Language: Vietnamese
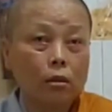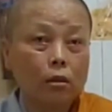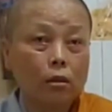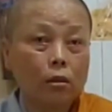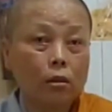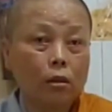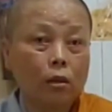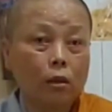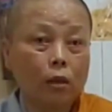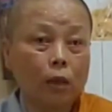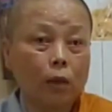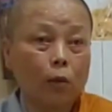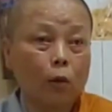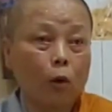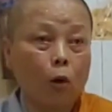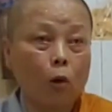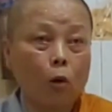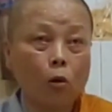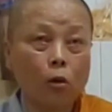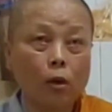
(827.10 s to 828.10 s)
Chứ theo
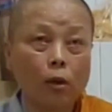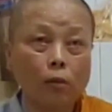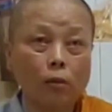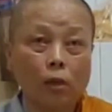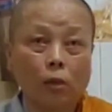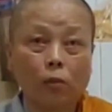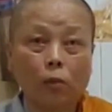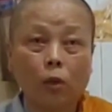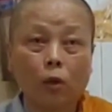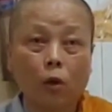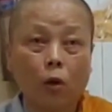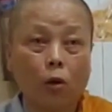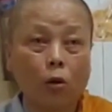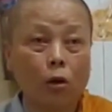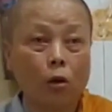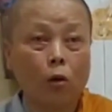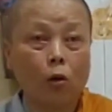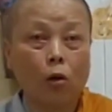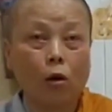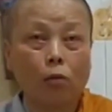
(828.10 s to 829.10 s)
cô đón sòng như cô
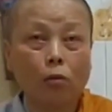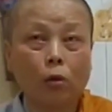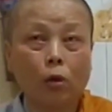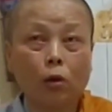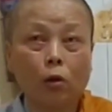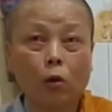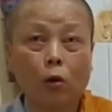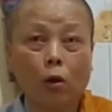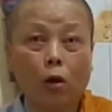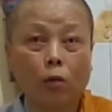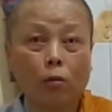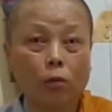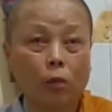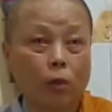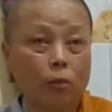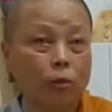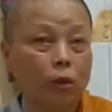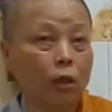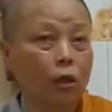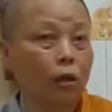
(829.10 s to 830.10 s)
là cô
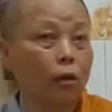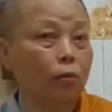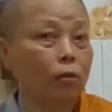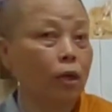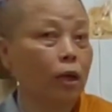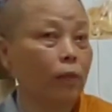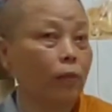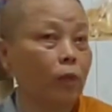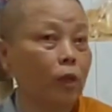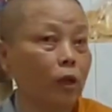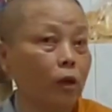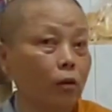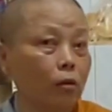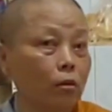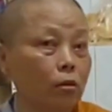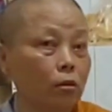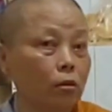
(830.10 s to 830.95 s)
không làm gì đâu.